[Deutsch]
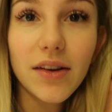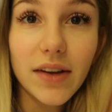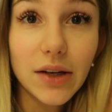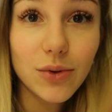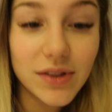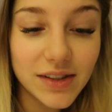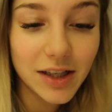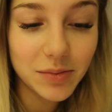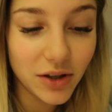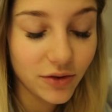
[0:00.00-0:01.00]
wenn ihr Lust
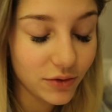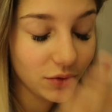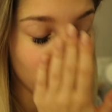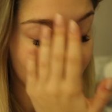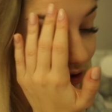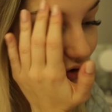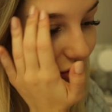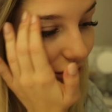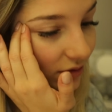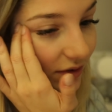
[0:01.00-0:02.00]
habt auf ein Bullet
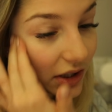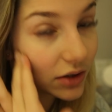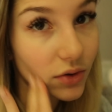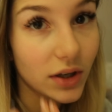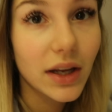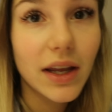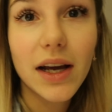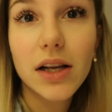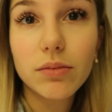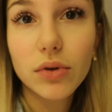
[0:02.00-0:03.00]
Journal Video oder
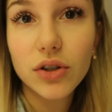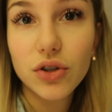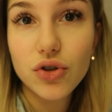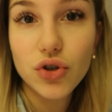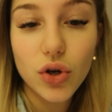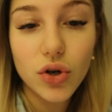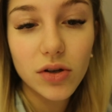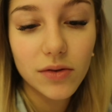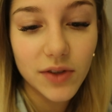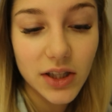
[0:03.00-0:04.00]
generell Bullet
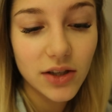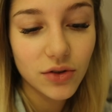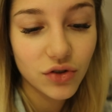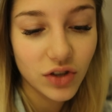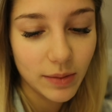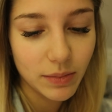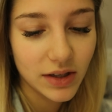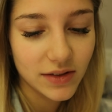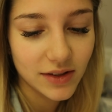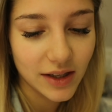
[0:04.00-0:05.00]
Journal Videos, schreibt mir
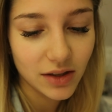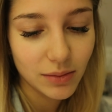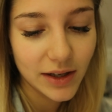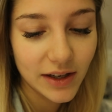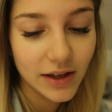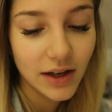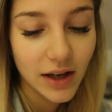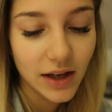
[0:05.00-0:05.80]
das gern mal